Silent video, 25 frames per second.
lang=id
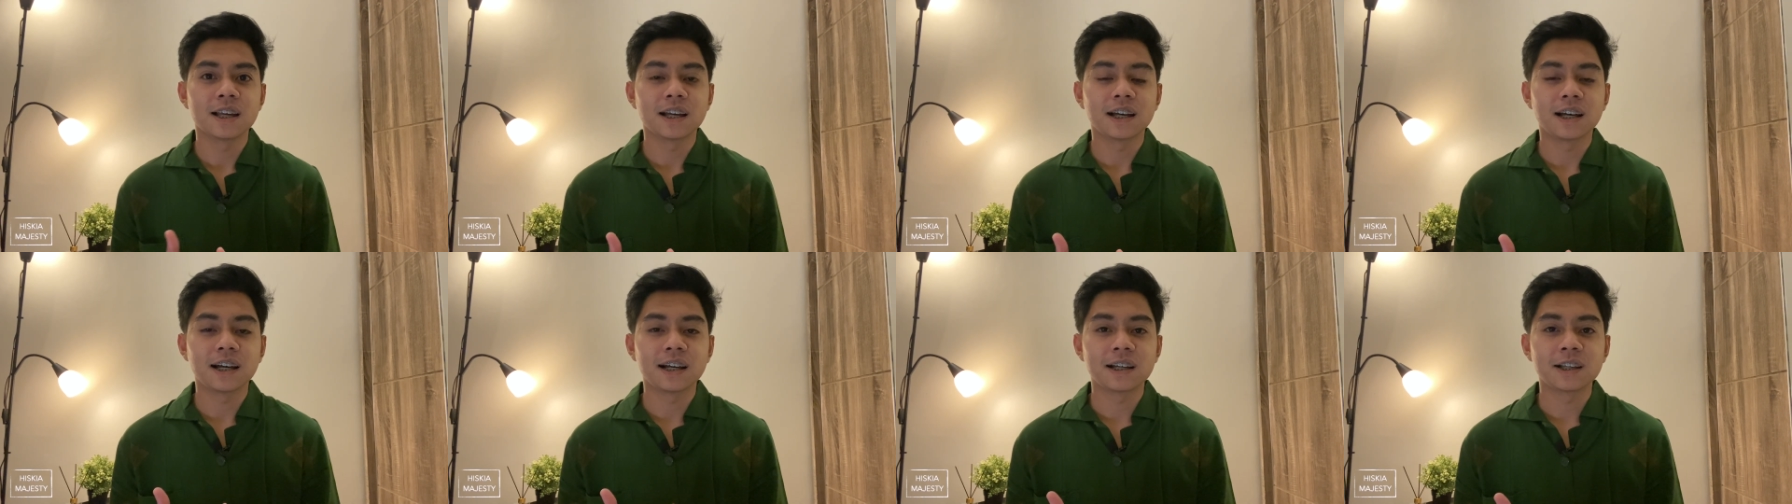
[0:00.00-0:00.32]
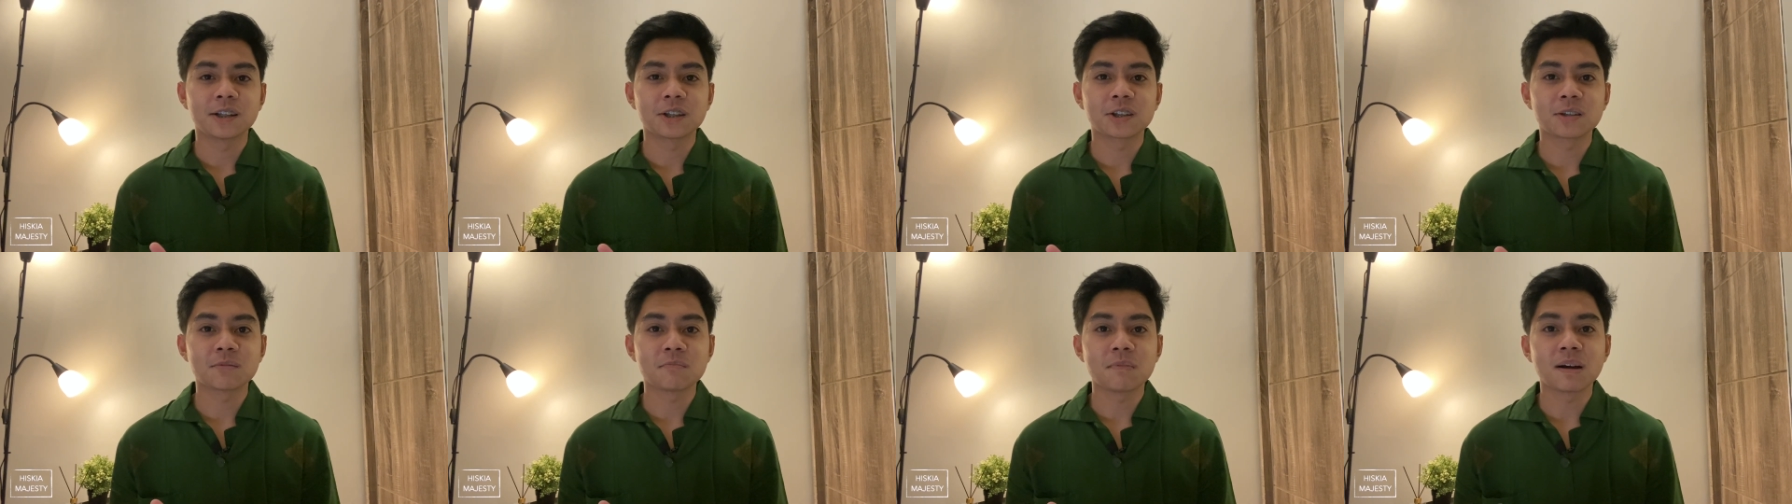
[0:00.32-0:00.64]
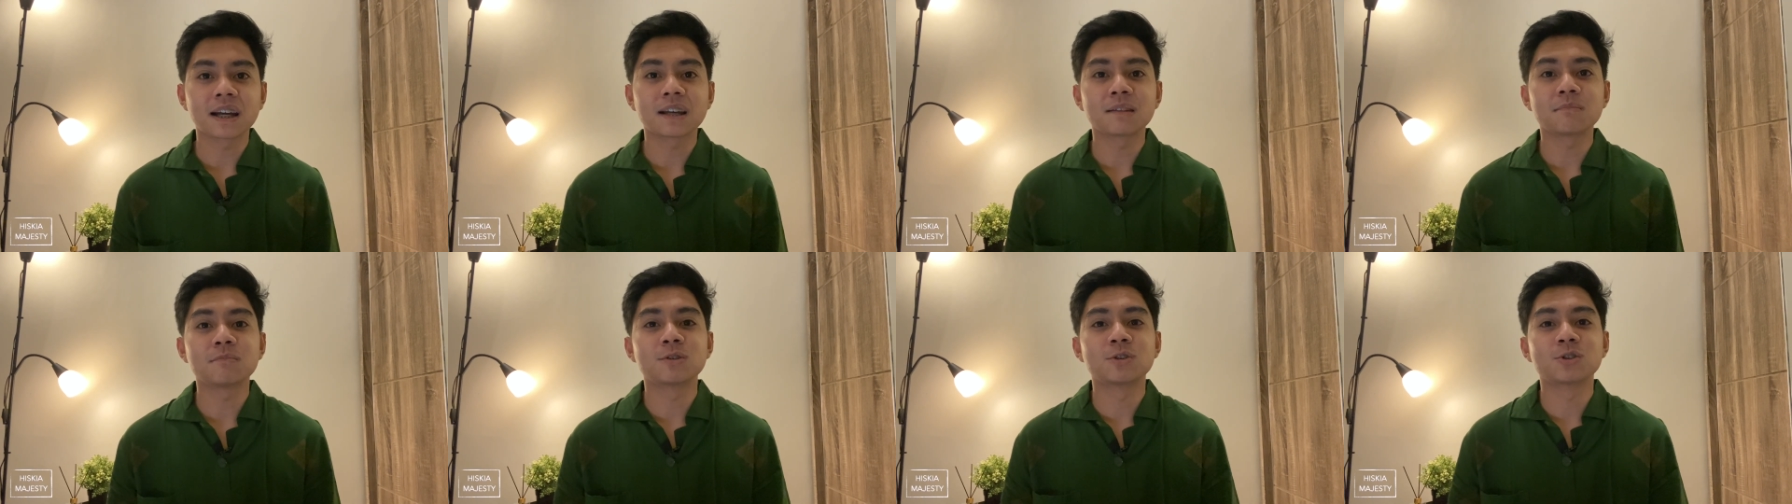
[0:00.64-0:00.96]
uh,
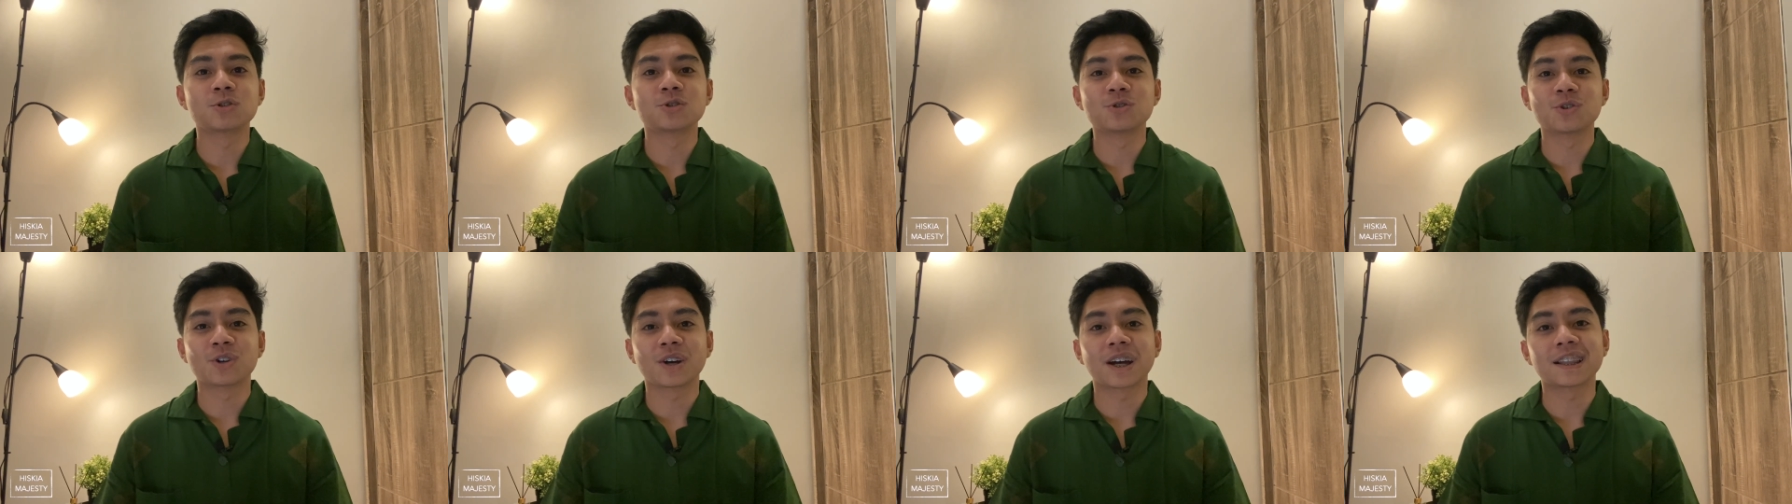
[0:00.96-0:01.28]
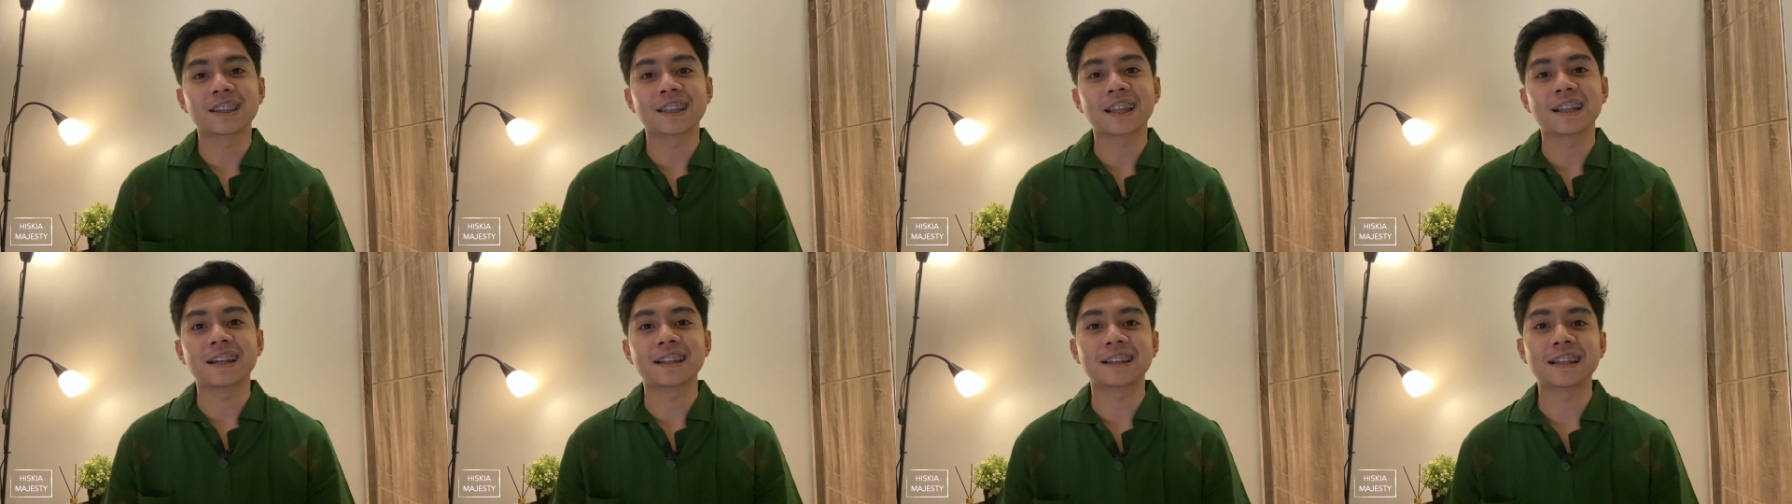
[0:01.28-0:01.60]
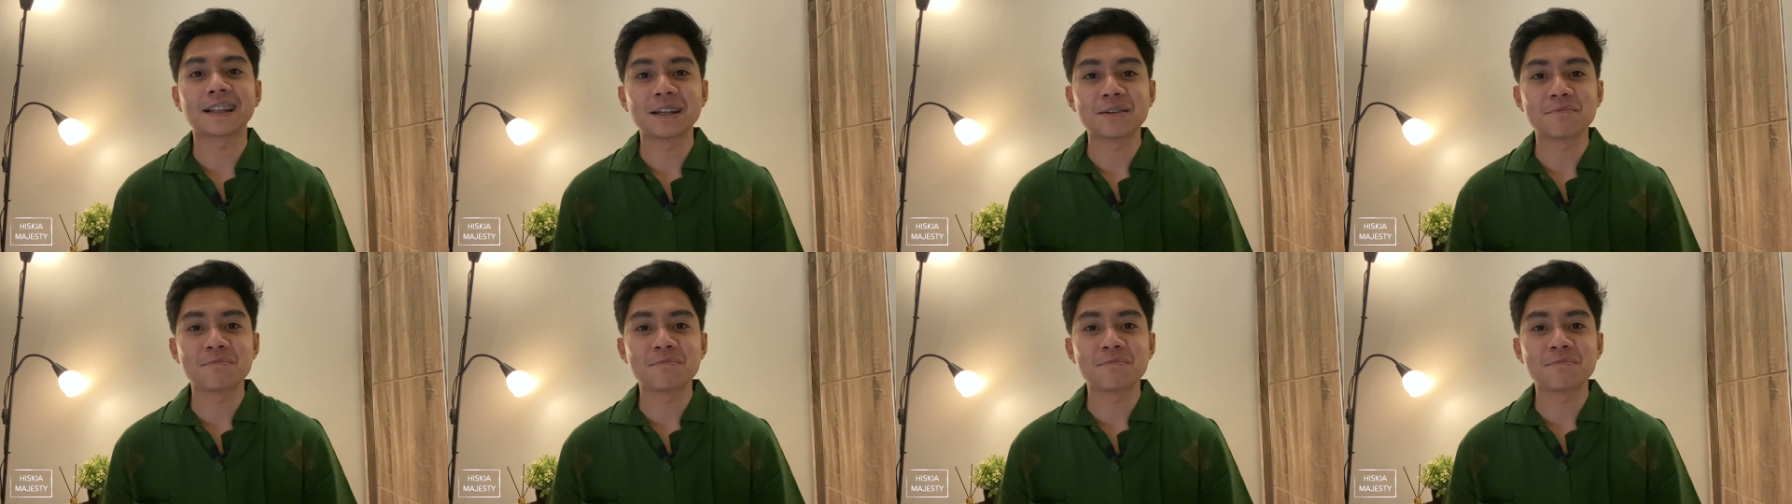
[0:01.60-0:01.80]
semakin menunjukkan tanda-tanda